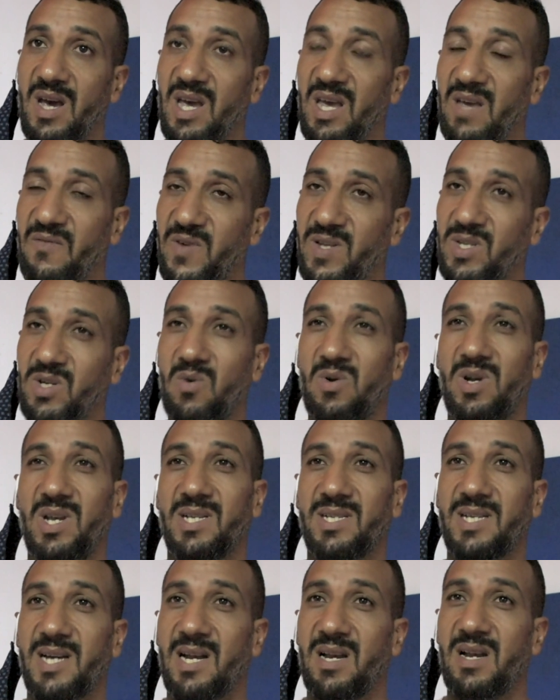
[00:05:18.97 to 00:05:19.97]
يفتحوا
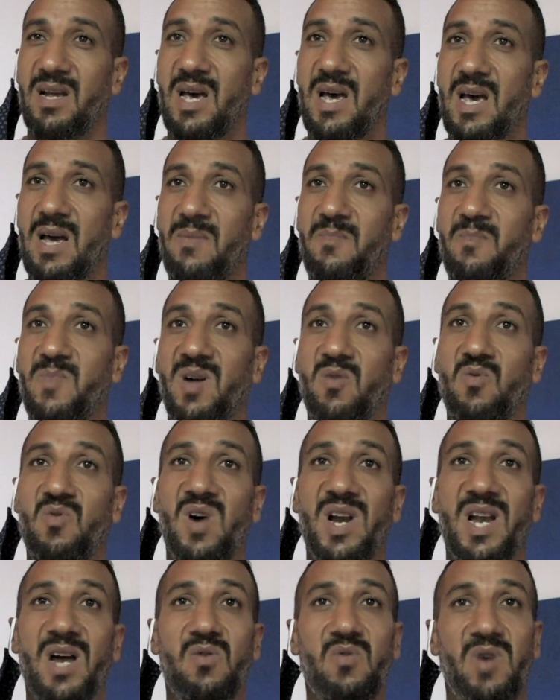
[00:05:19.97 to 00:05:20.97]
صال
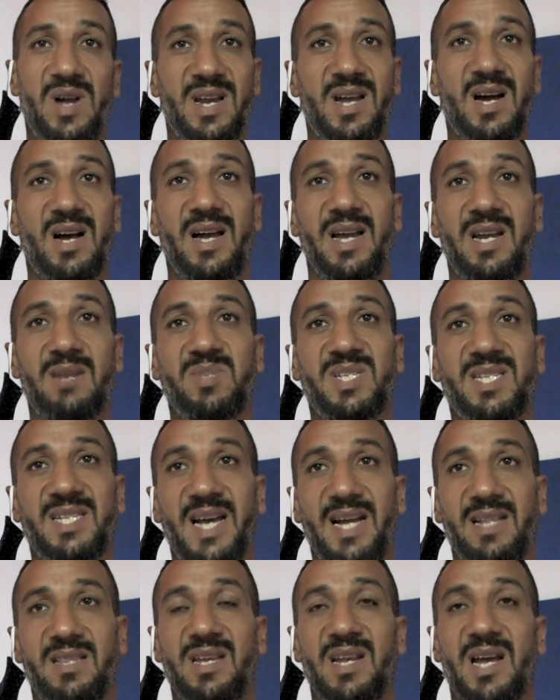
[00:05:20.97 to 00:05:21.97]
ولو حنا حنا
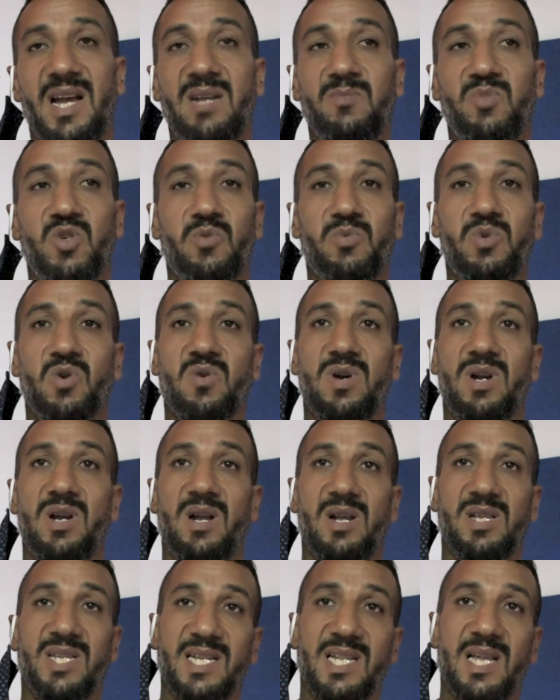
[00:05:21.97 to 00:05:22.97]
مستعدين ان نمشيو بدوك
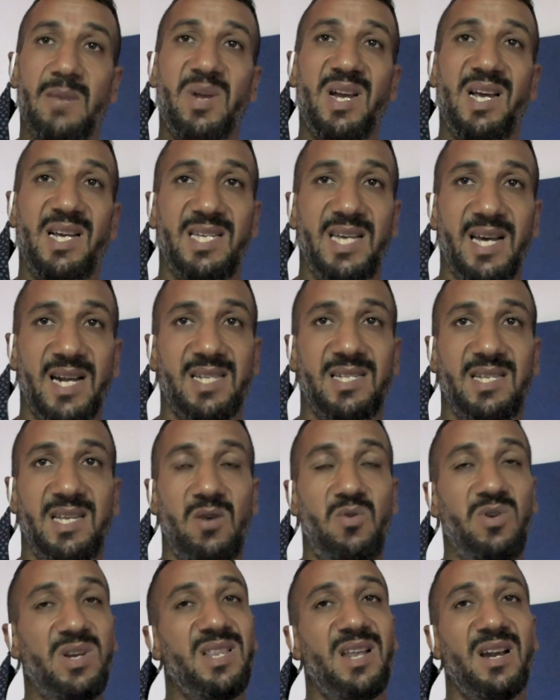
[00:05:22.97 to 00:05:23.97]
التدابير
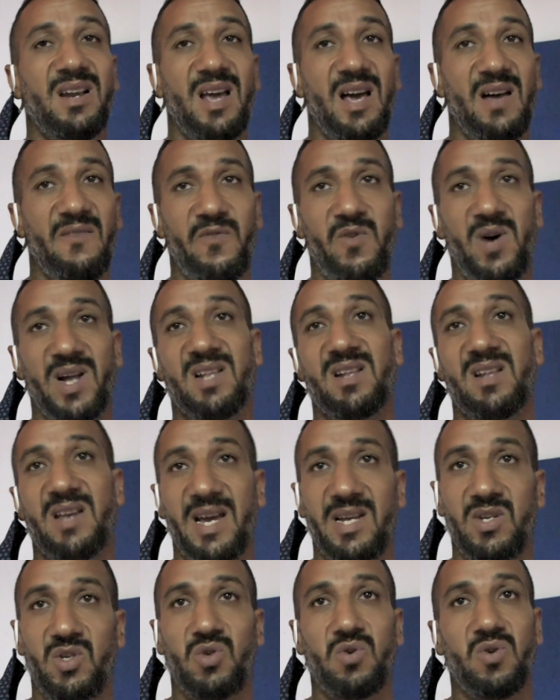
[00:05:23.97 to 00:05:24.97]
الاحترازيه وحنا درناها في واحد
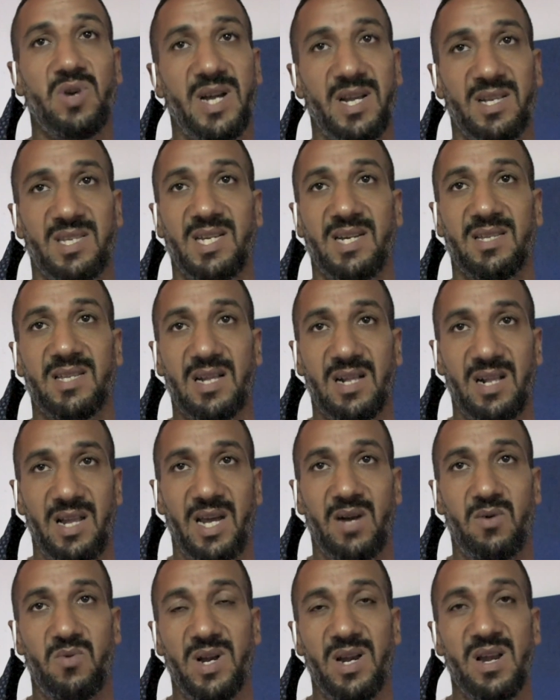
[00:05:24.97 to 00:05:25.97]
كان جور كانت تعطات
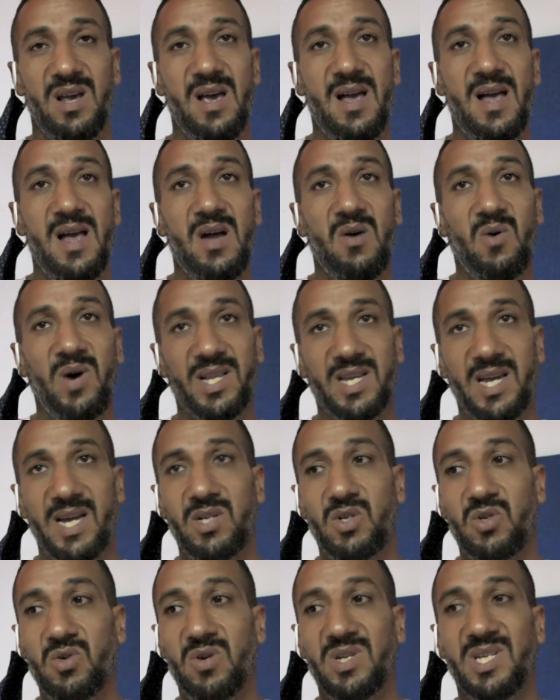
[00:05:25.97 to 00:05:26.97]
الاخوان واحد كان
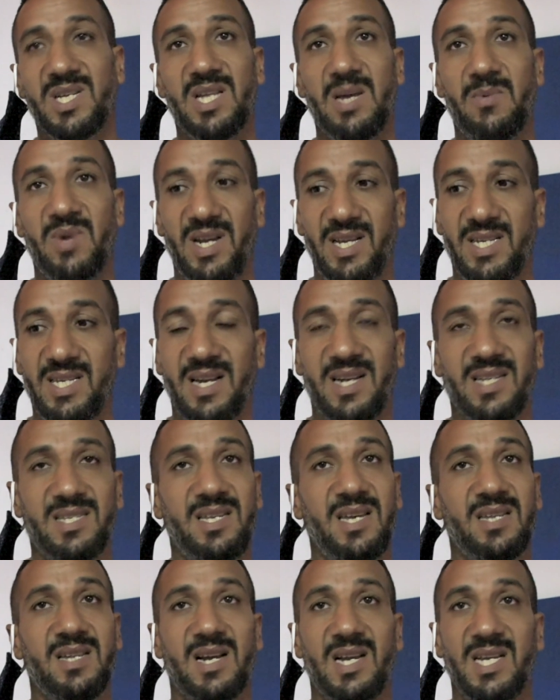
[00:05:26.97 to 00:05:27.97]
جور التدابير
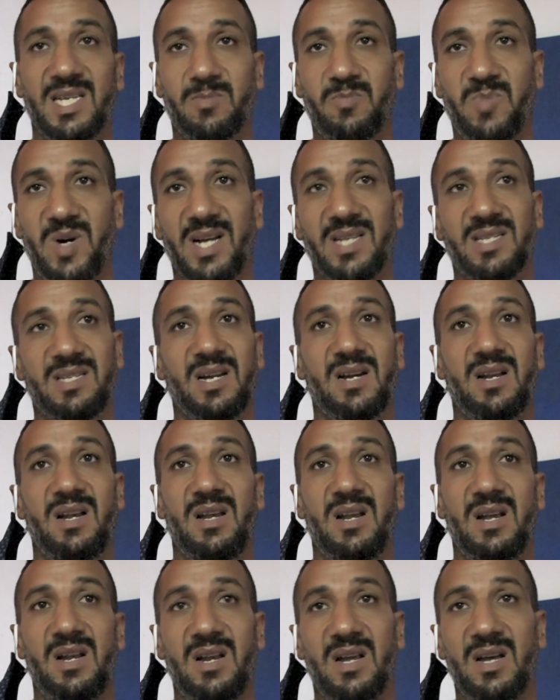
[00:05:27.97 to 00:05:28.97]
الاحترازيه داك ليسباس داك
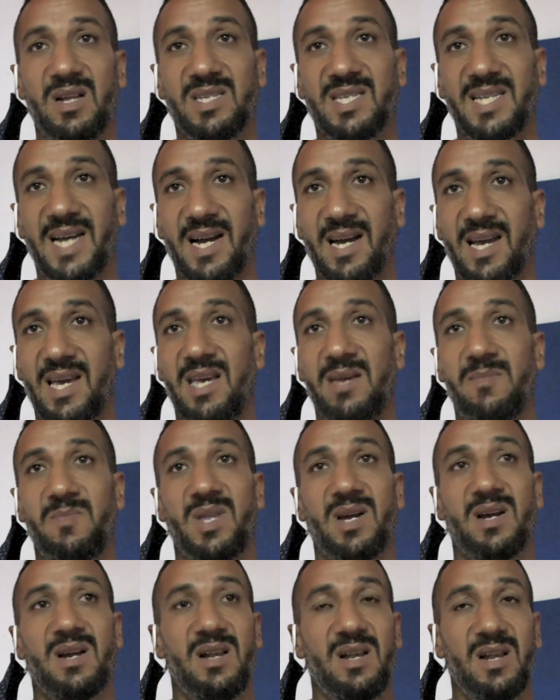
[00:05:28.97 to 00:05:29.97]
التعقيم
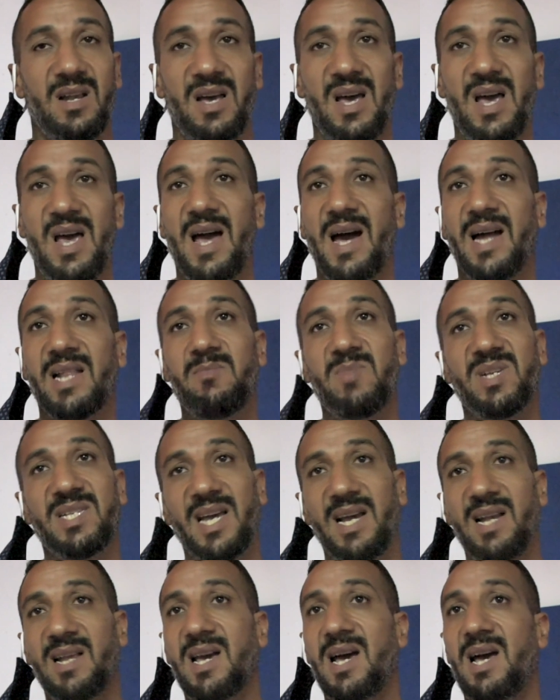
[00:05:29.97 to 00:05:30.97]
داك هاد
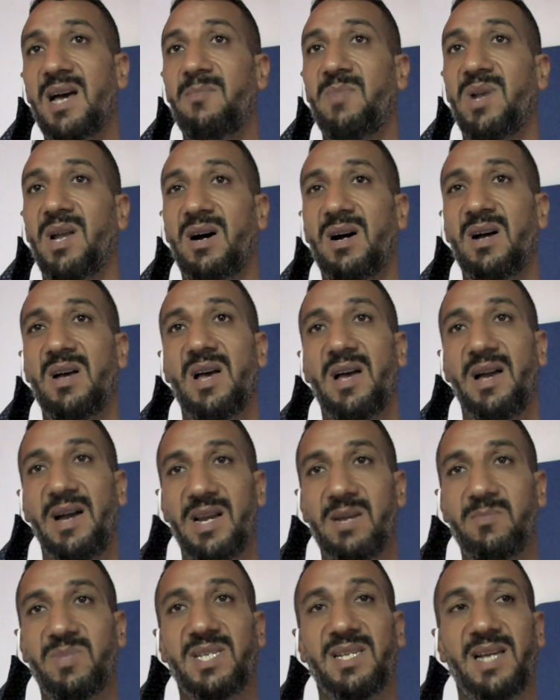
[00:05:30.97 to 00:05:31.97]
المسائل كامله
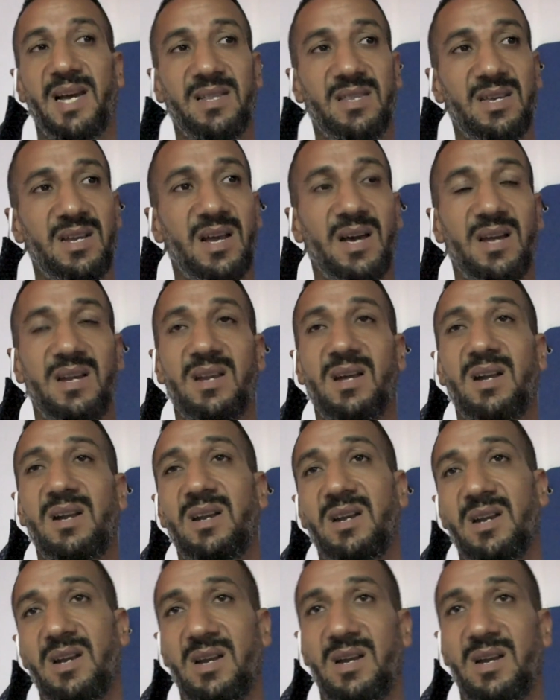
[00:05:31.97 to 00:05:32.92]
حنا مستعدين ان